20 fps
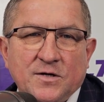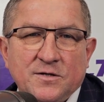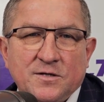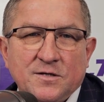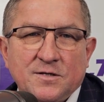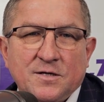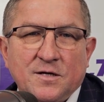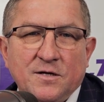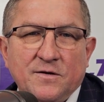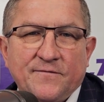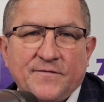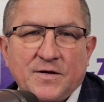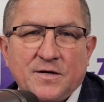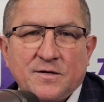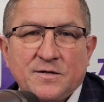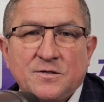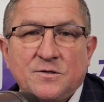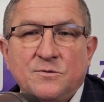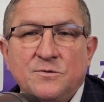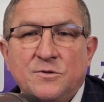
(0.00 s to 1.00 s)
gdzie ta
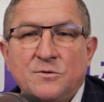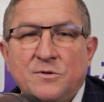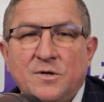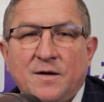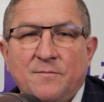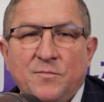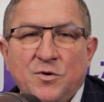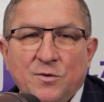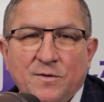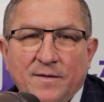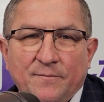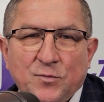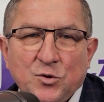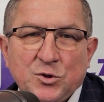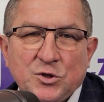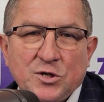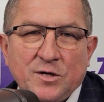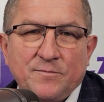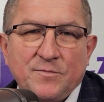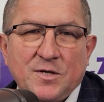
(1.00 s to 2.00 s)
infrastruktura która była
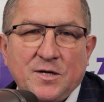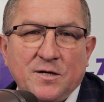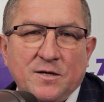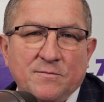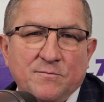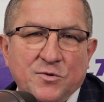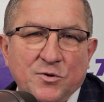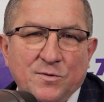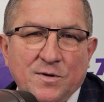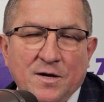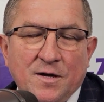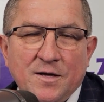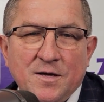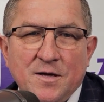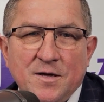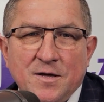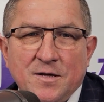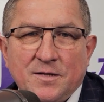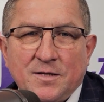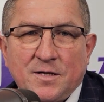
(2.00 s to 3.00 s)
potrzebna i była
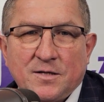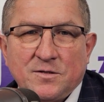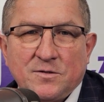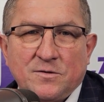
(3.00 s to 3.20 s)
na